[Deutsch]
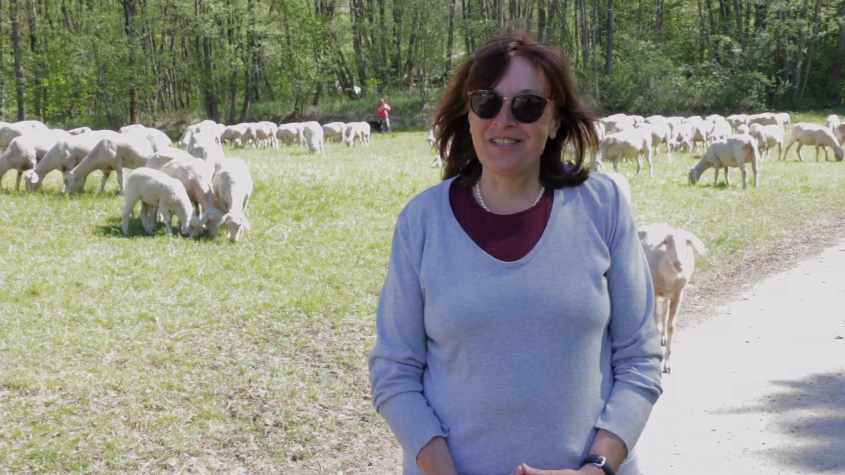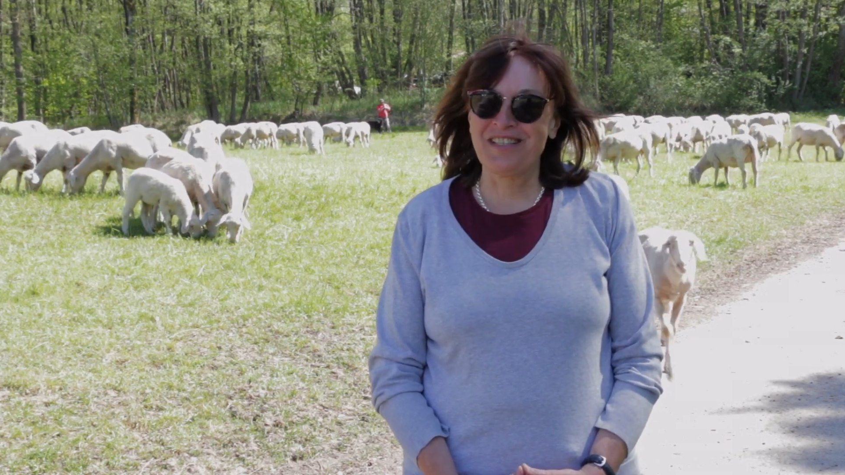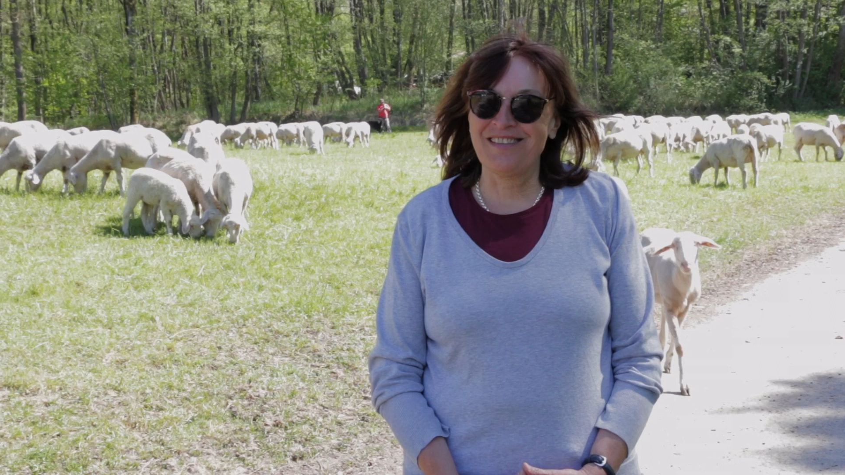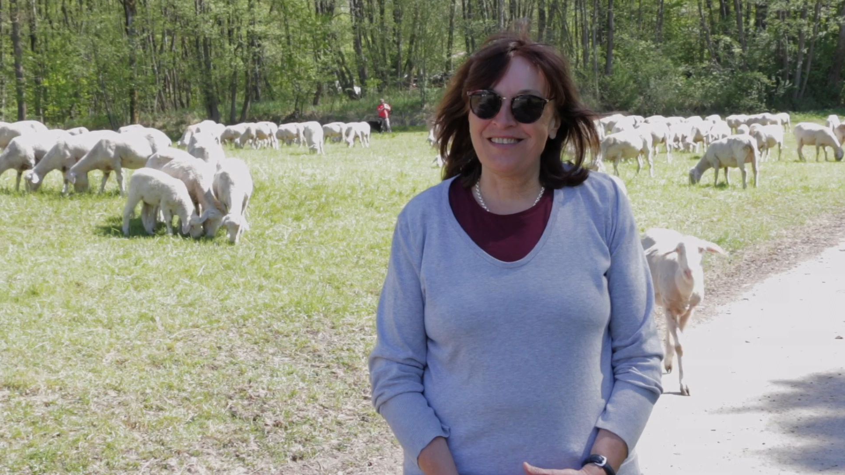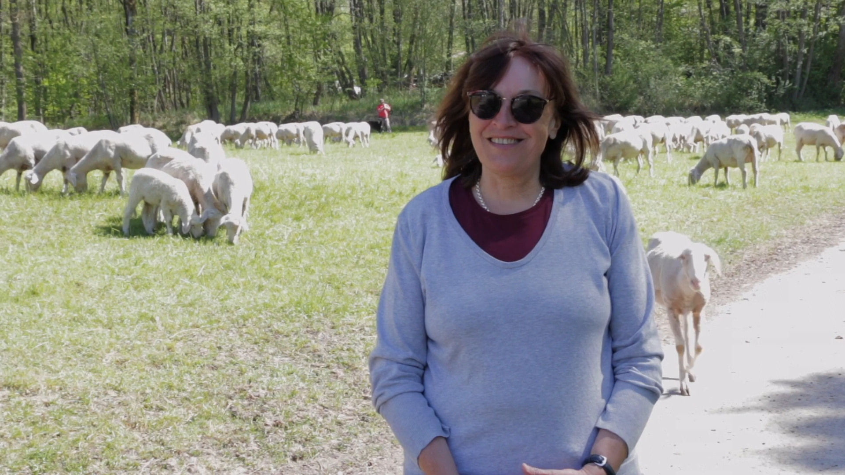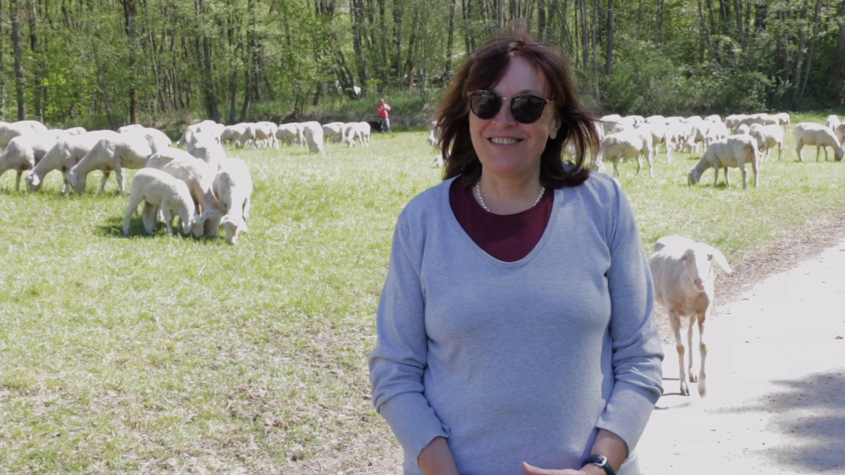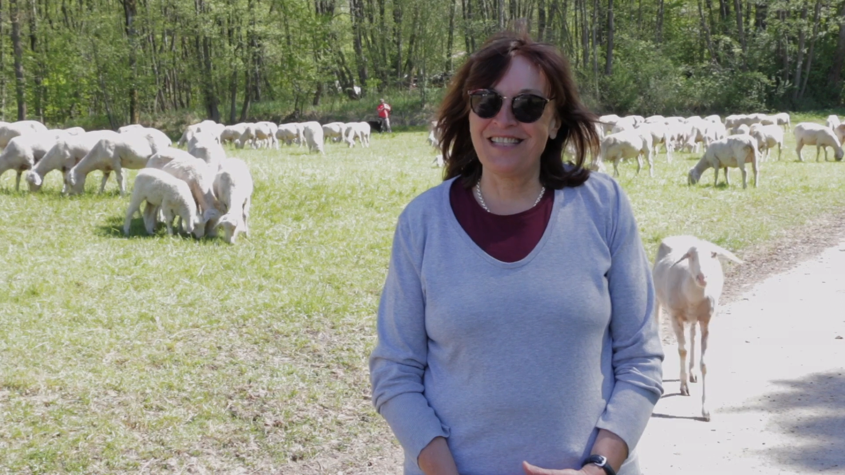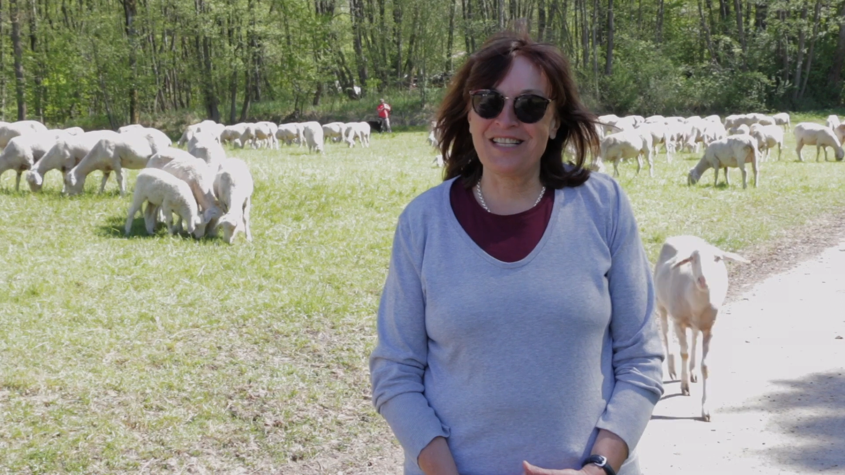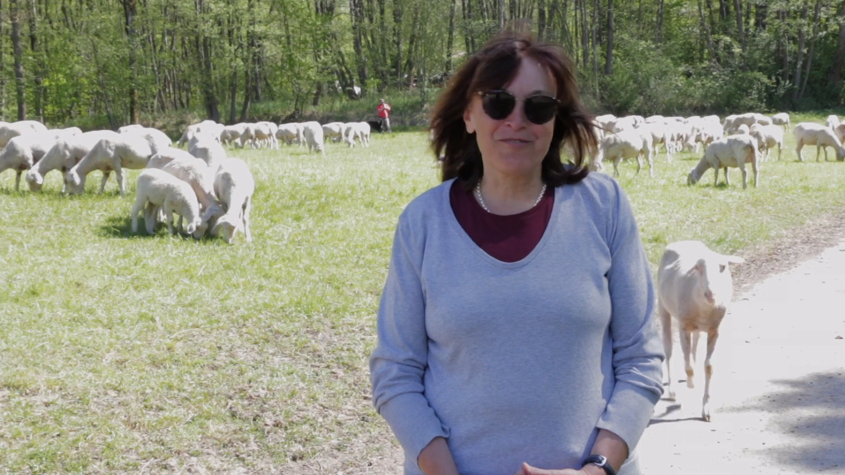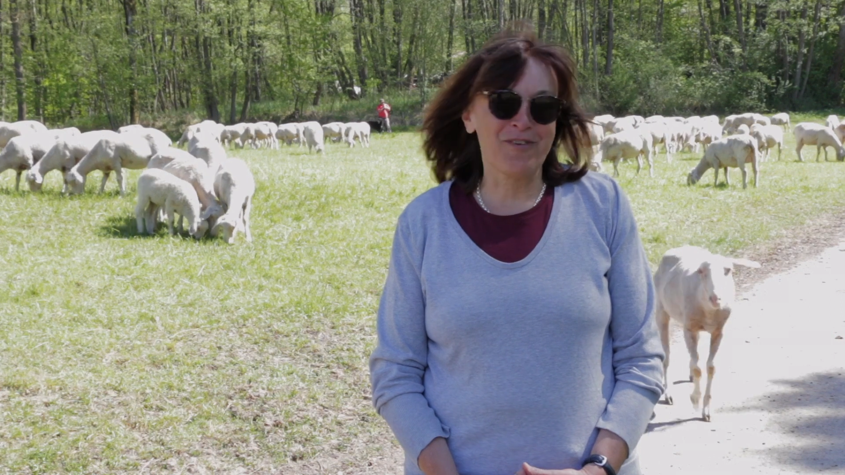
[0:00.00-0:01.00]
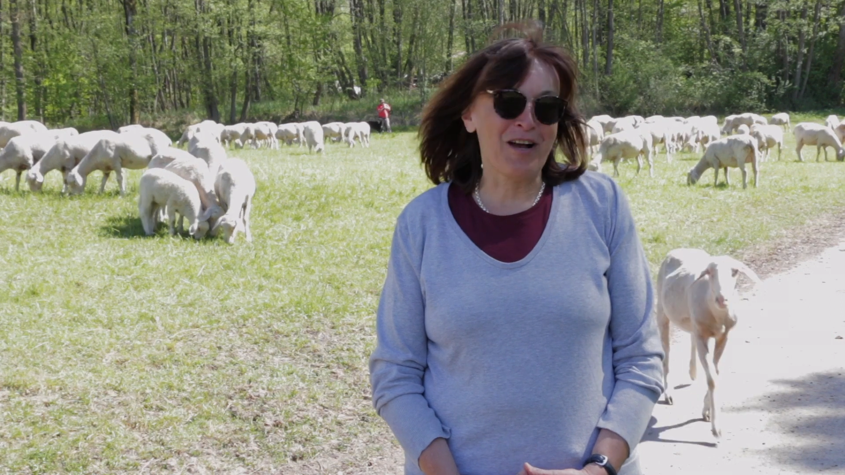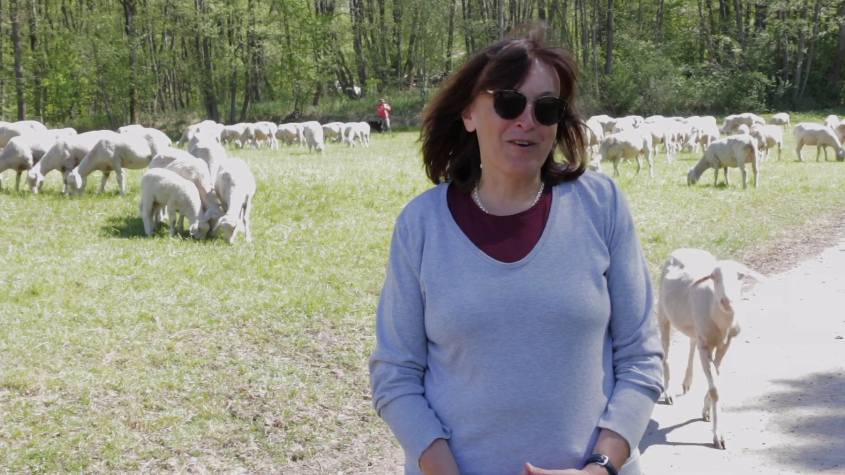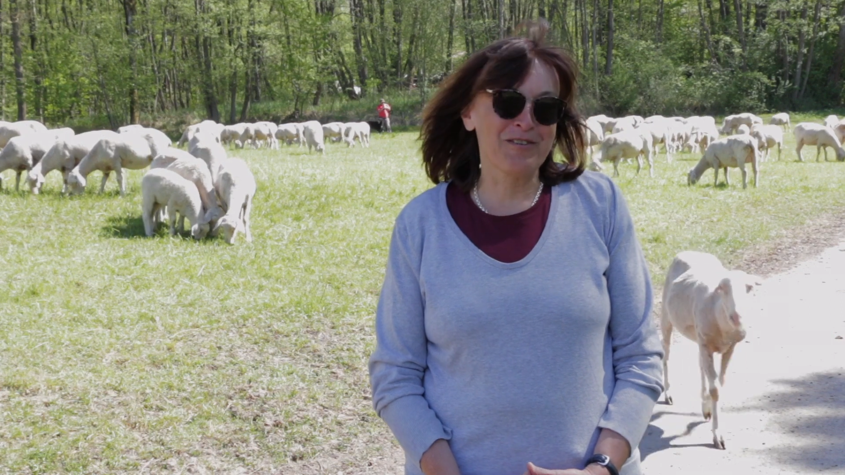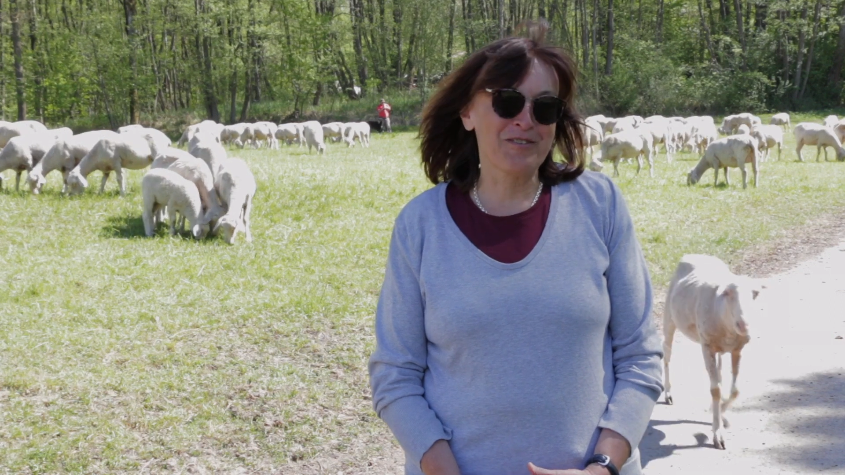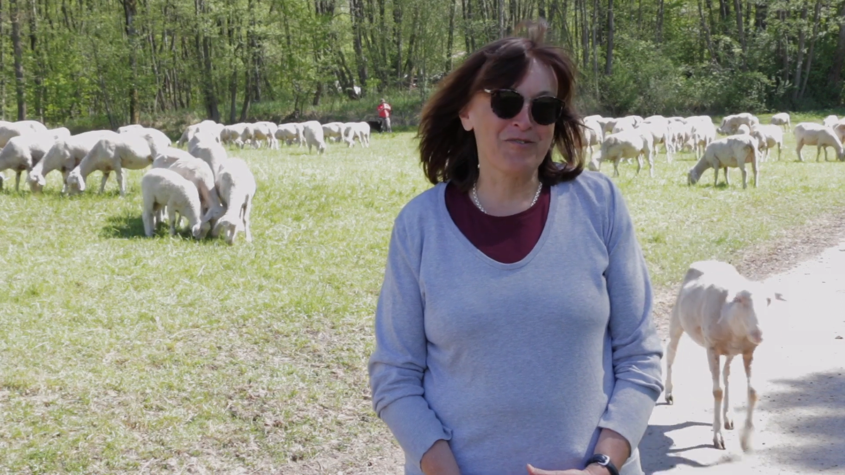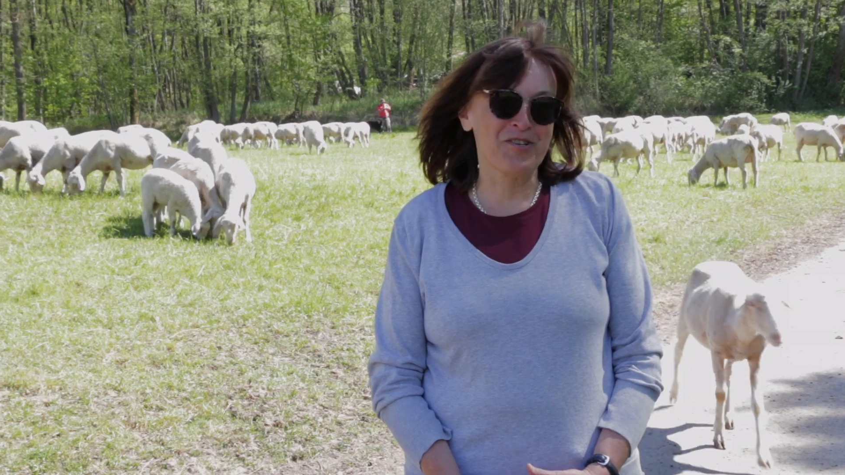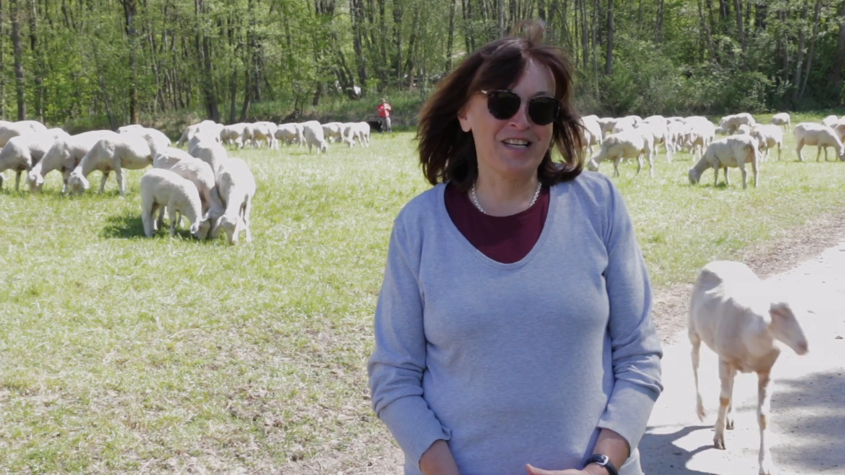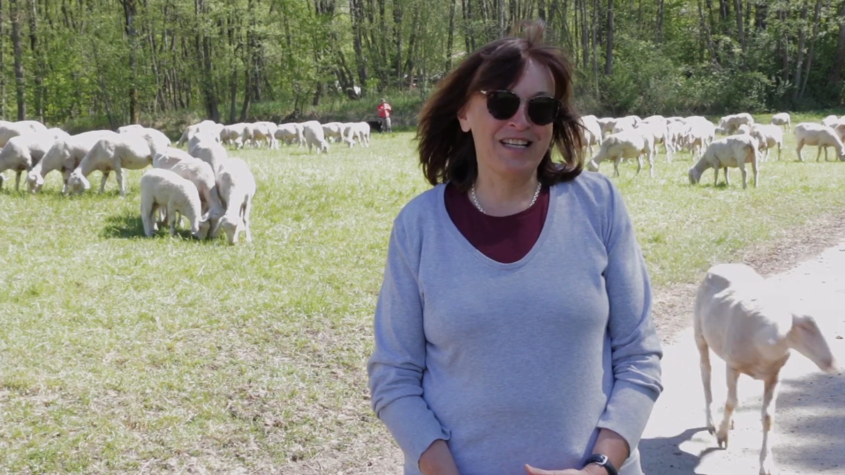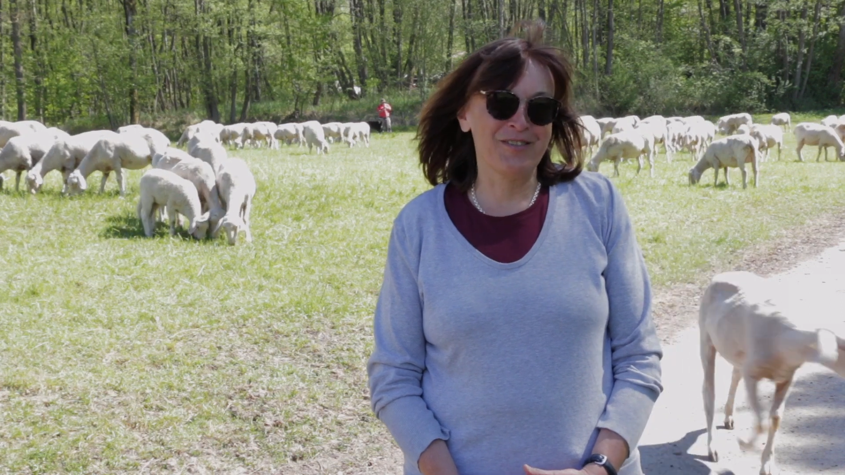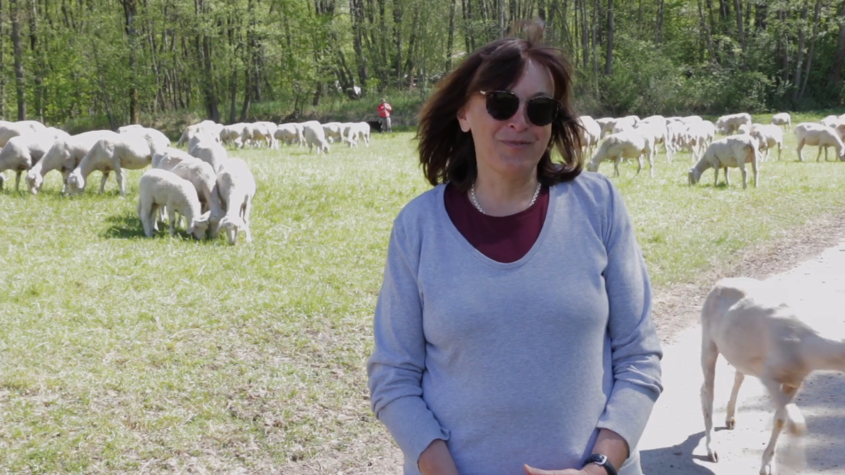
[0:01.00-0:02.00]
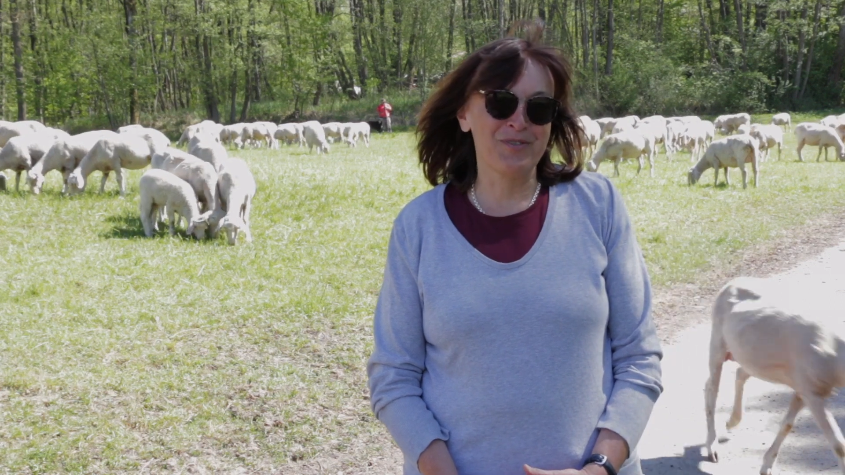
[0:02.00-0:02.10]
sich das vor Augen zu stellen,